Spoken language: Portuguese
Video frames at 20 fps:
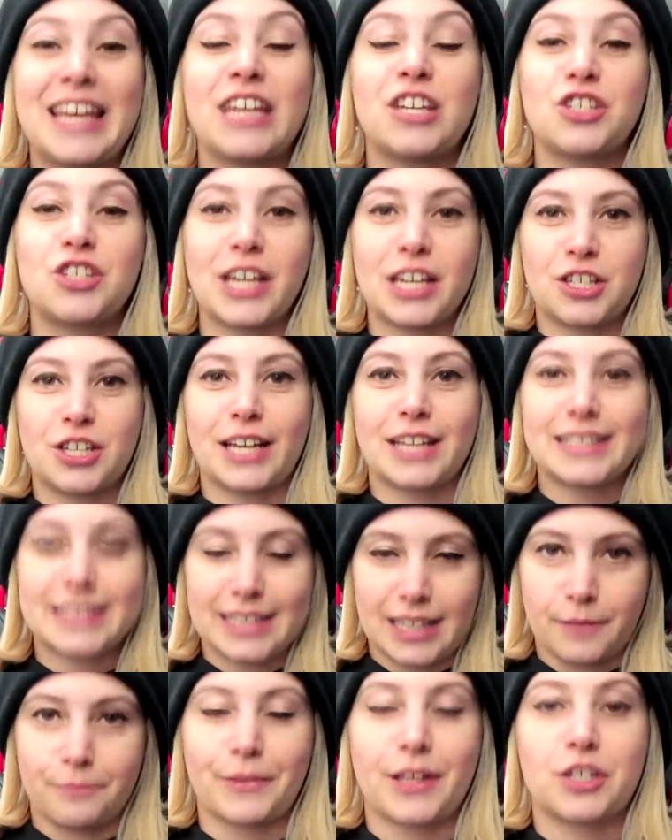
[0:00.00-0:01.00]
Gente, é
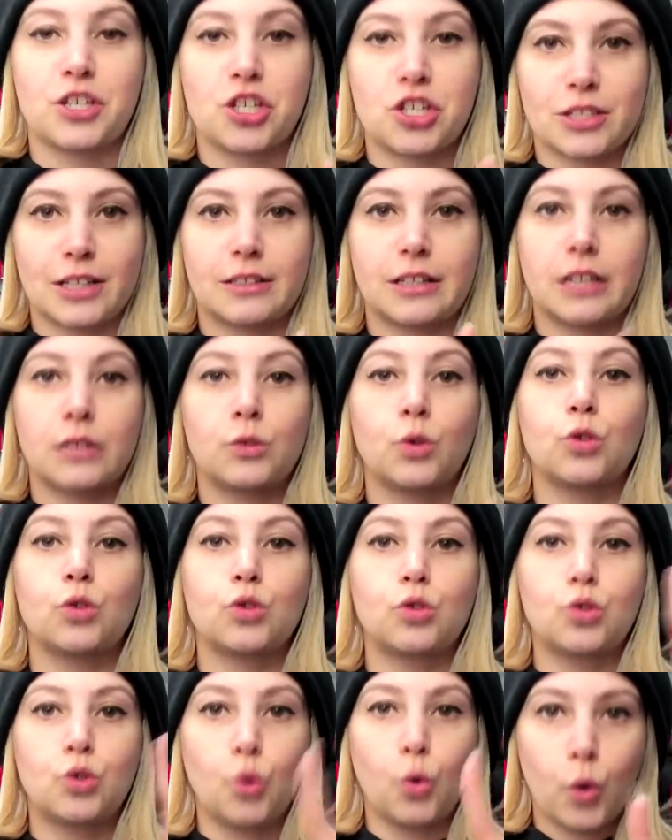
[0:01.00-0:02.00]
assim, a gente tá tendo
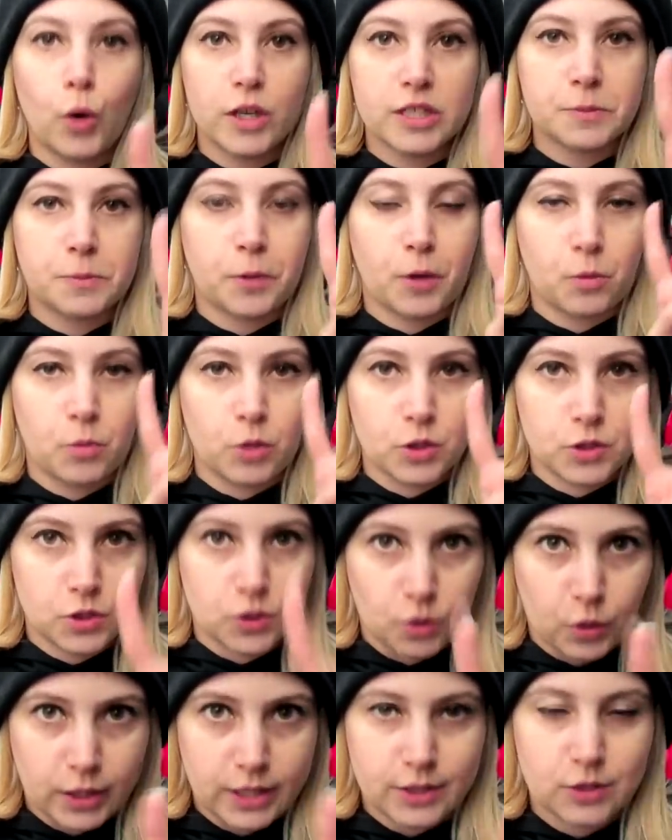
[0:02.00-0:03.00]
duas
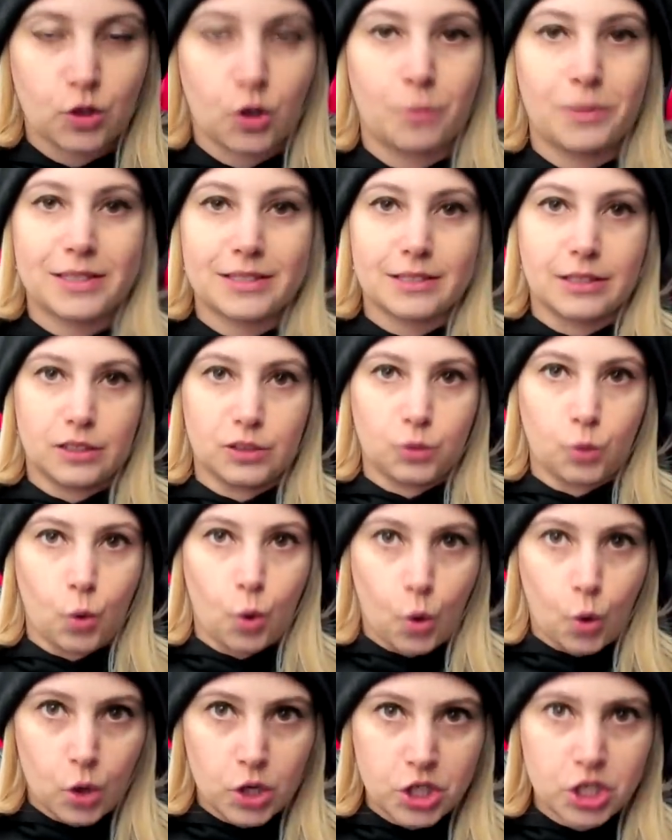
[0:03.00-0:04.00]
promoções começando
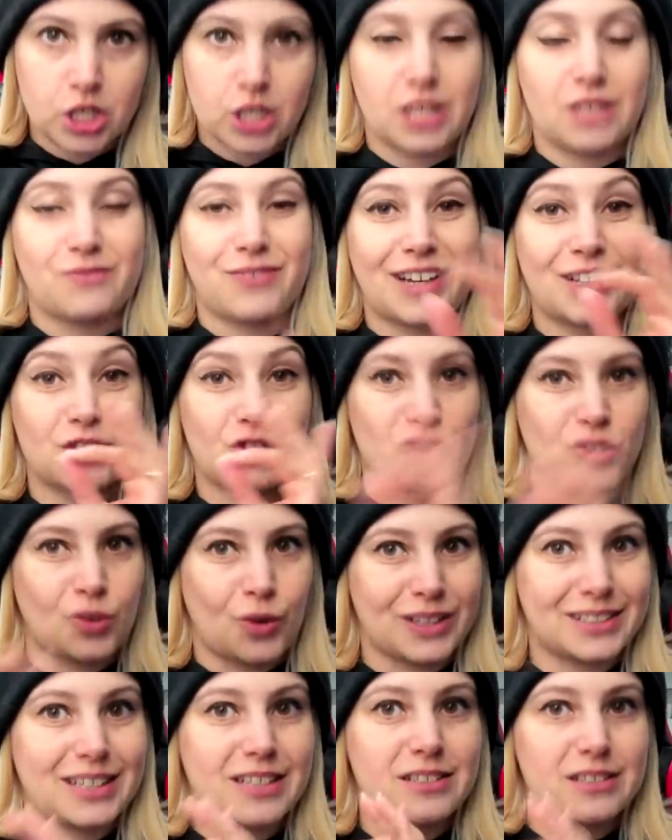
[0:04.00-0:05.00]
hoje e vai
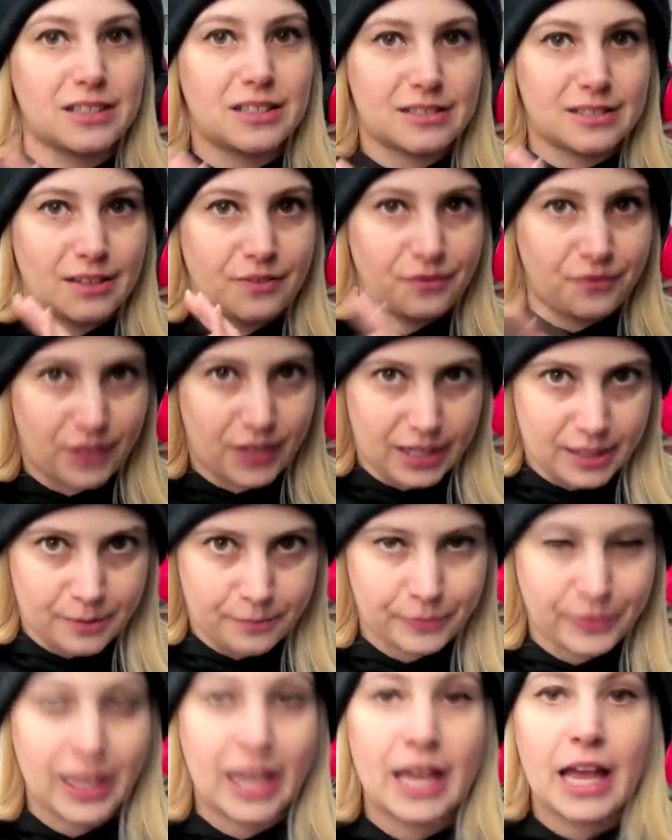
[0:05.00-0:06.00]
só até sexta-feira.